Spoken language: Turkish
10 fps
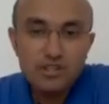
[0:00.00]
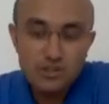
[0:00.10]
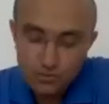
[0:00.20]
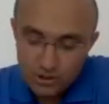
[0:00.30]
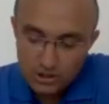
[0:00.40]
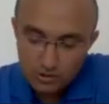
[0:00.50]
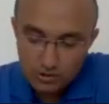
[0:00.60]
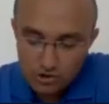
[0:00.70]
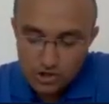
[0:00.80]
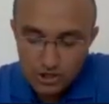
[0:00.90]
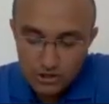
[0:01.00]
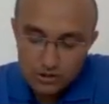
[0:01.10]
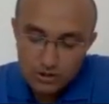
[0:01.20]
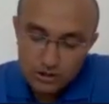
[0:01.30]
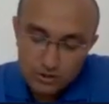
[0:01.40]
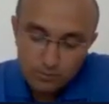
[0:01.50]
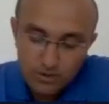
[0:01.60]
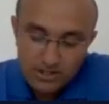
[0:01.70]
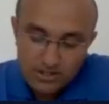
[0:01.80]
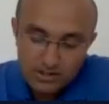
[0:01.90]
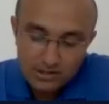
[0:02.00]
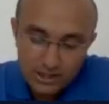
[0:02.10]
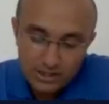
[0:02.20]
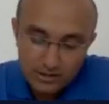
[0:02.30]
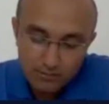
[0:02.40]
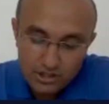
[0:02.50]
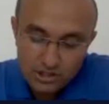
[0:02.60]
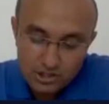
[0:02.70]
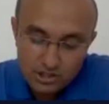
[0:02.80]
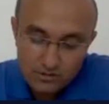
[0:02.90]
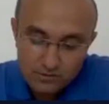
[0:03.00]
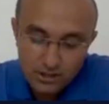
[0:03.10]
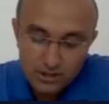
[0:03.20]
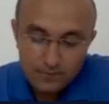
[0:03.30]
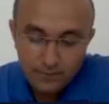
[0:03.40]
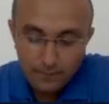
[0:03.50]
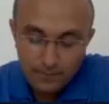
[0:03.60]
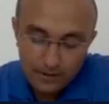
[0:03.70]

Ee, biz şimdi önce e, present'lardan başlayacağız ve